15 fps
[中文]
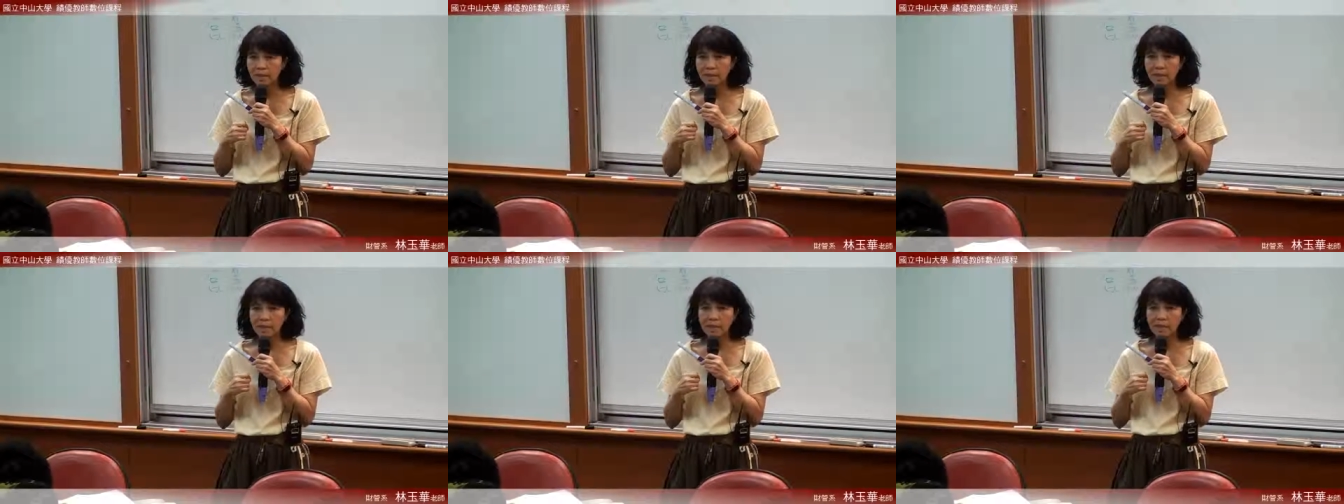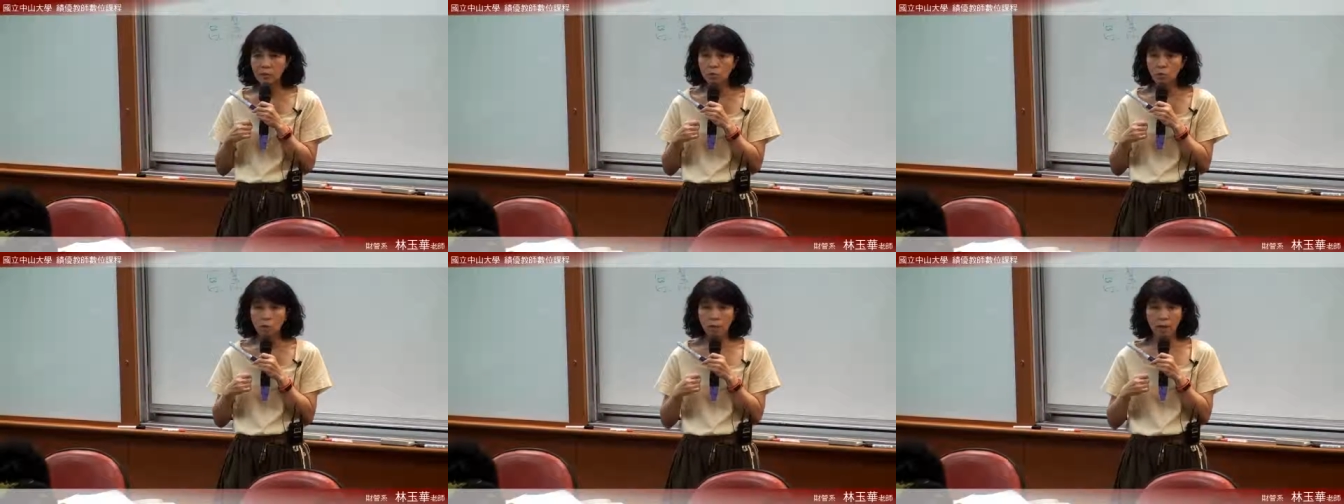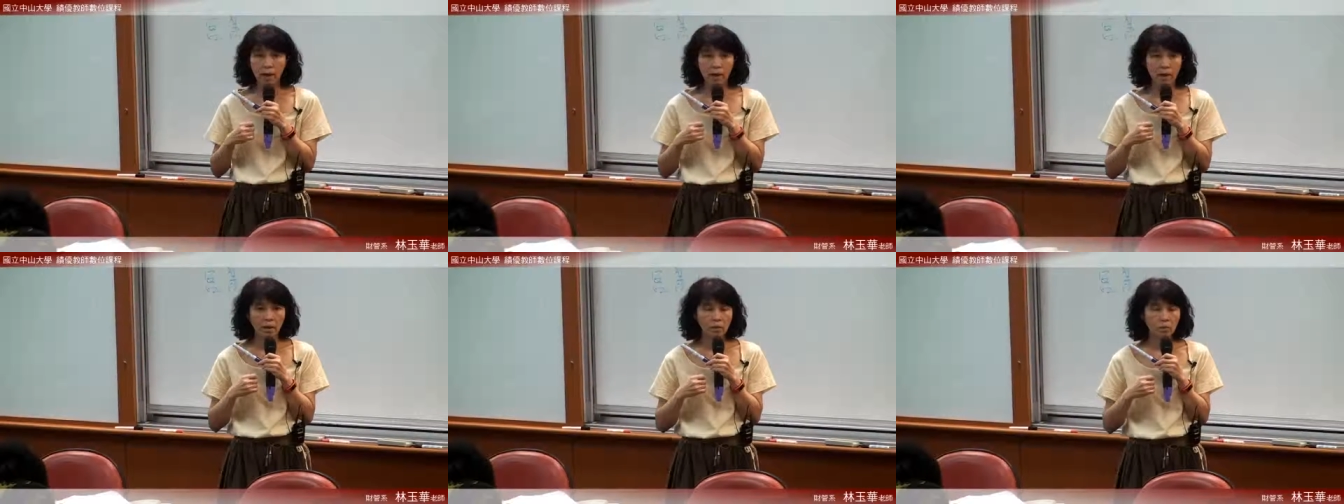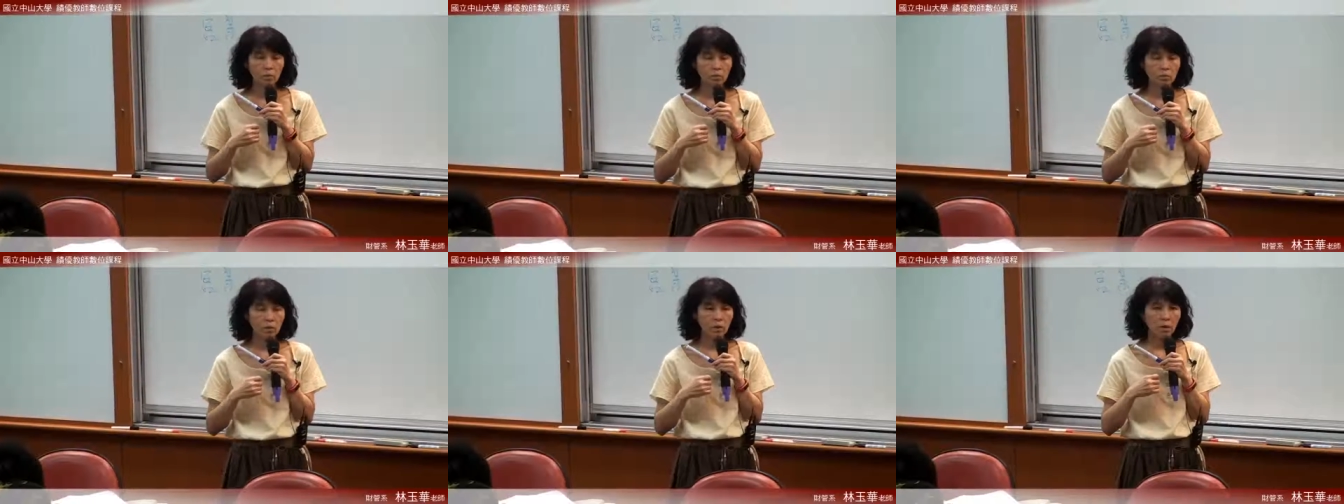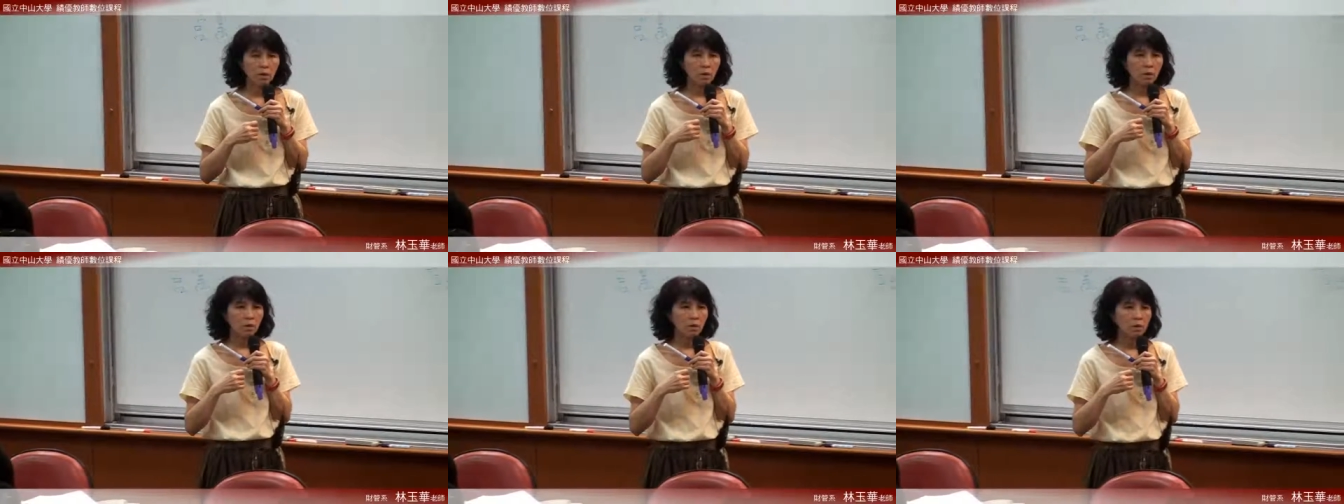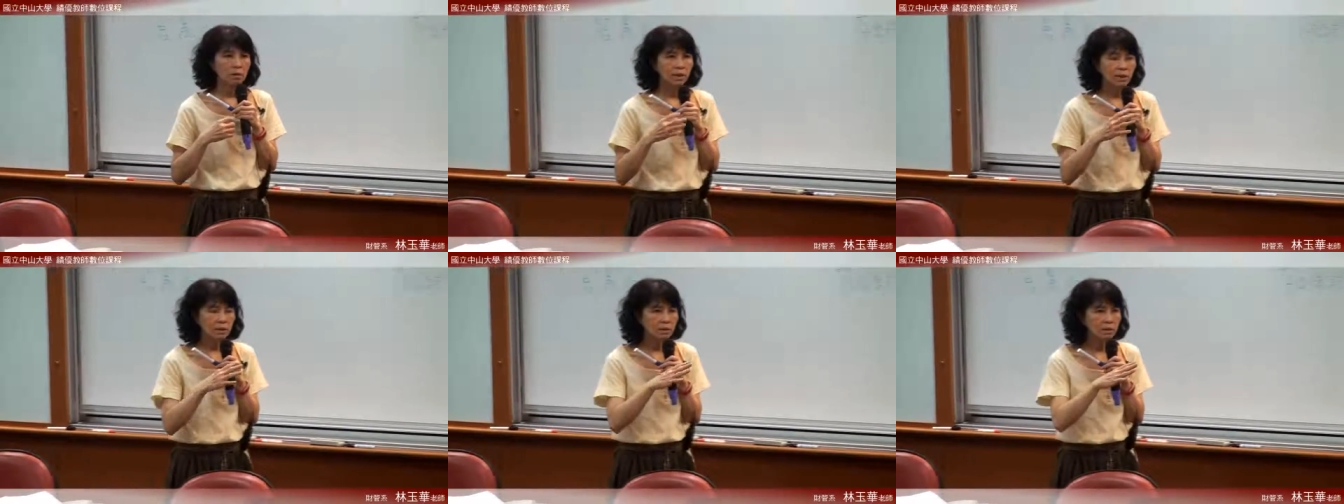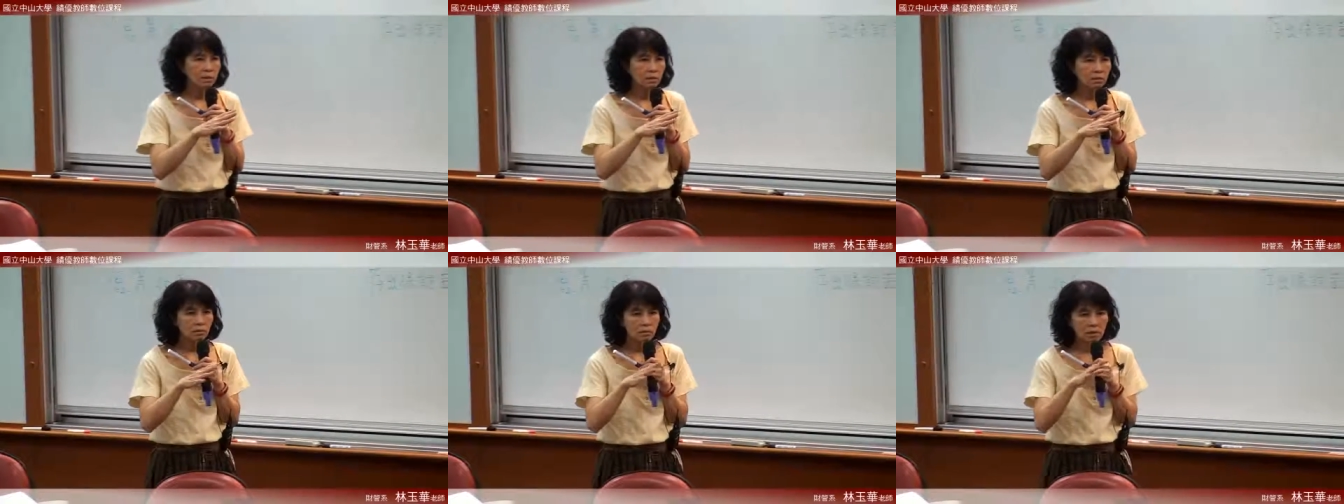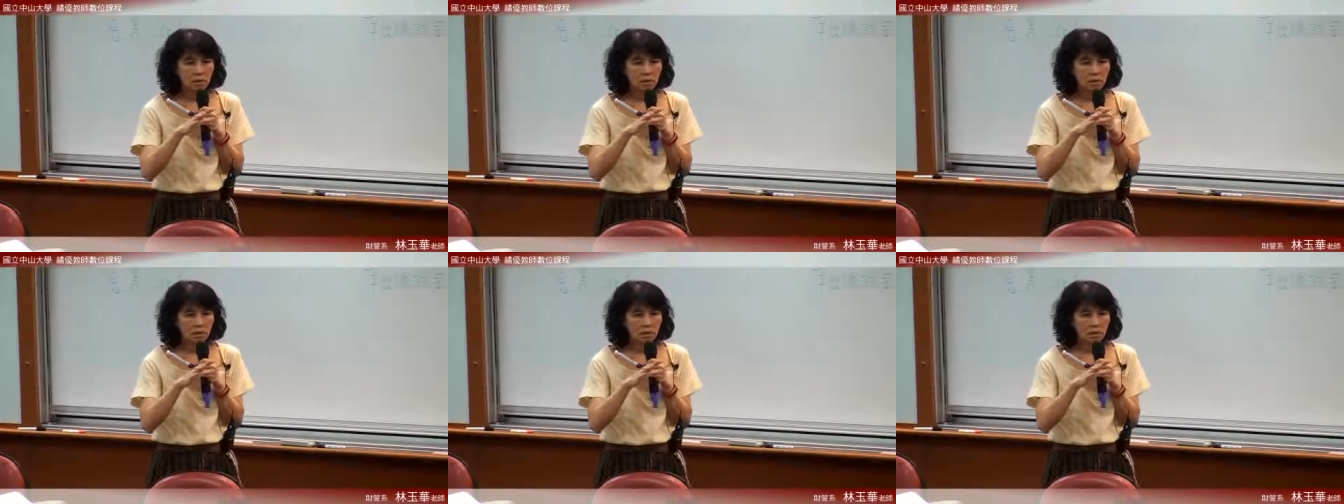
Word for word: 这样听懂吗？也就是说，假设